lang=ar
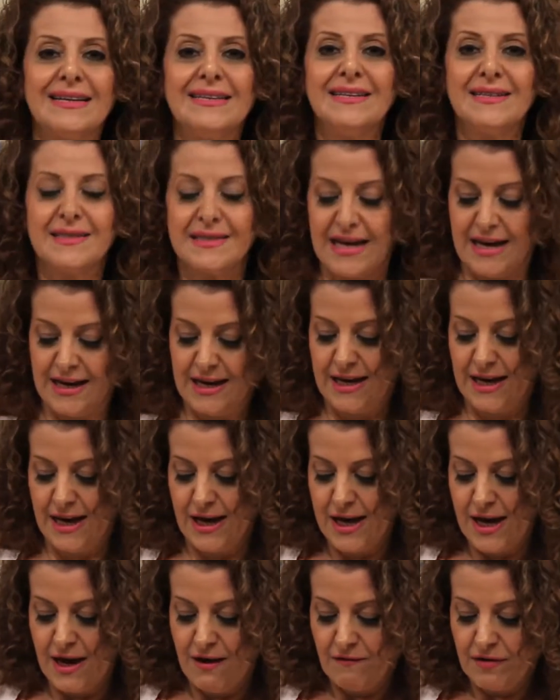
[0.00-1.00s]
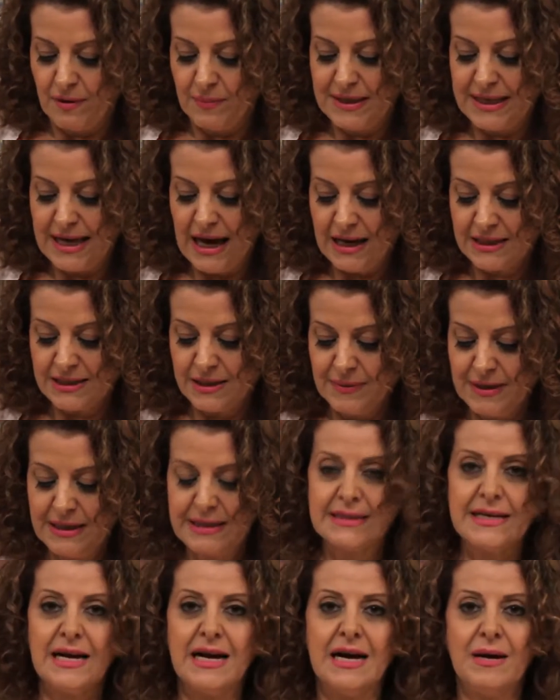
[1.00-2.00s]
كثير زاكيه فبدي احسب
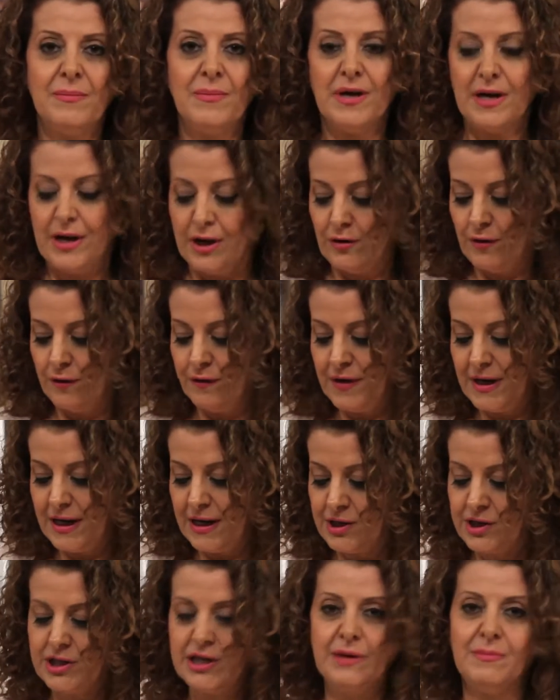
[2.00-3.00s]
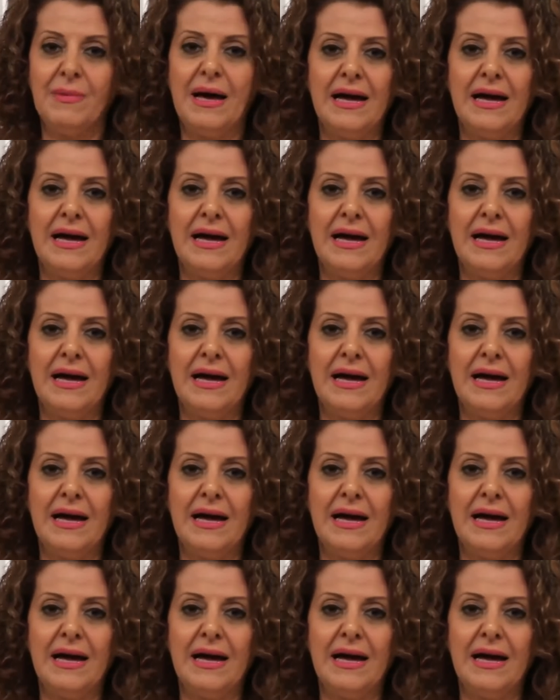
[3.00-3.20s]
حساب انه في شيء